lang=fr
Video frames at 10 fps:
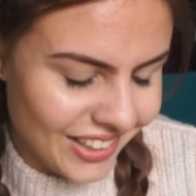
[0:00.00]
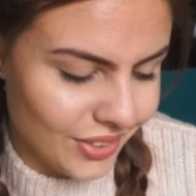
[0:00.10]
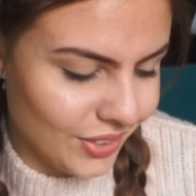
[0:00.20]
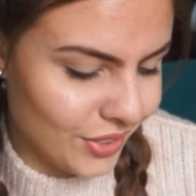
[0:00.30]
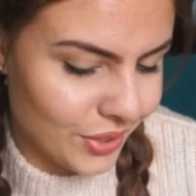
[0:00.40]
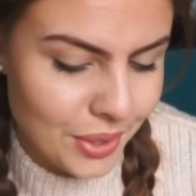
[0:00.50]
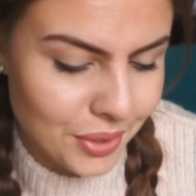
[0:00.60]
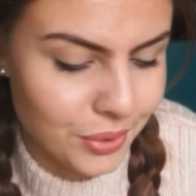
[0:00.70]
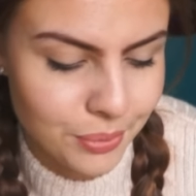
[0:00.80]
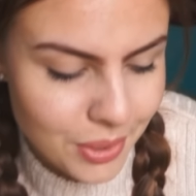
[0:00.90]
je suis
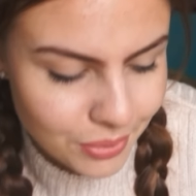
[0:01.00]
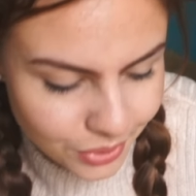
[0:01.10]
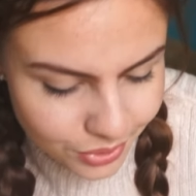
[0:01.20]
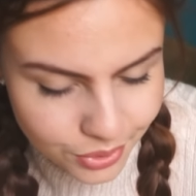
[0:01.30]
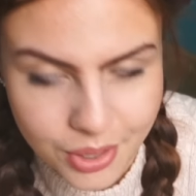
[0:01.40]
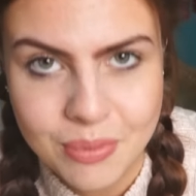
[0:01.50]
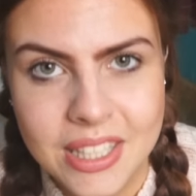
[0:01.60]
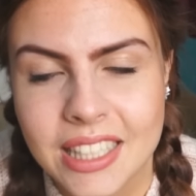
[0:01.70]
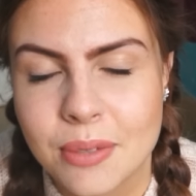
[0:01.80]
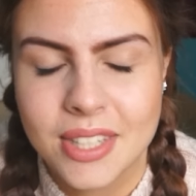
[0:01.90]
trop tombée amoureuse de
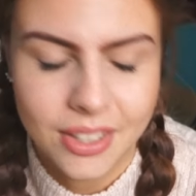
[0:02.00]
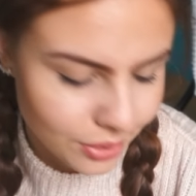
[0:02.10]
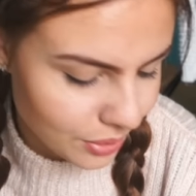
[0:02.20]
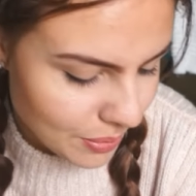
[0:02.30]
Amsterdam, c'est un truc de